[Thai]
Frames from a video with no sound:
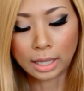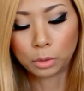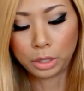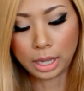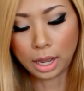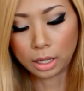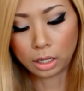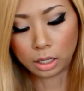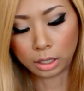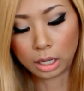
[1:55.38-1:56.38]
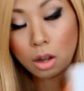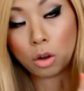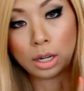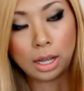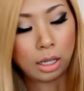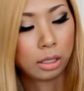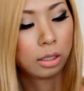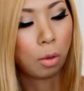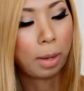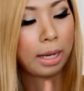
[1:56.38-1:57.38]
ยาตัวนี้ในกล่องละ
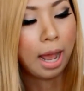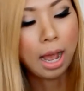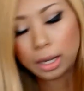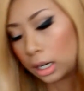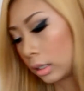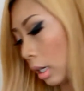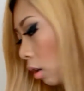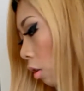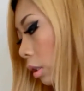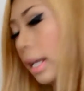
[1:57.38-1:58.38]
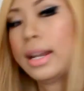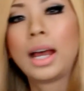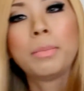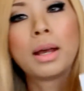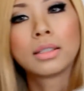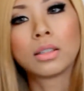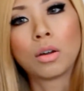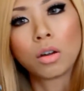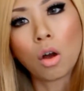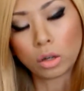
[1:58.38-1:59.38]
2,500นะคะแต่ละกล่องแนนได้มา
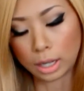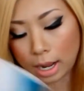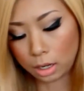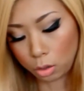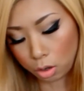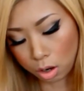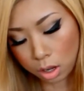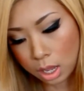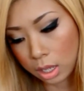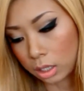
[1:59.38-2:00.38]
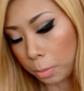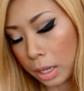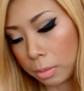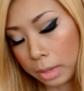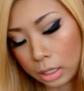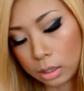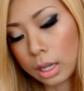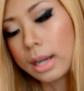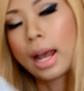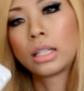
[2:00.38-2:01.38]
2 กล่องนะคะแล้วก็จะเป็นเม็ด
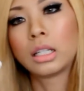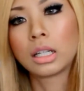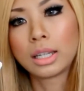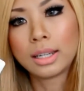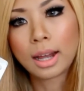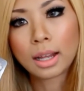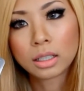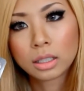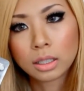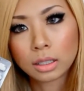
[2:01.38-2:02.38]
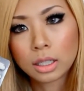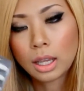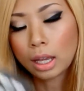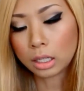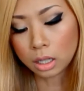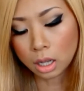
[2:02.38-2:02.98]
ขนาดอย่างนี้นะคะ อย่างที่น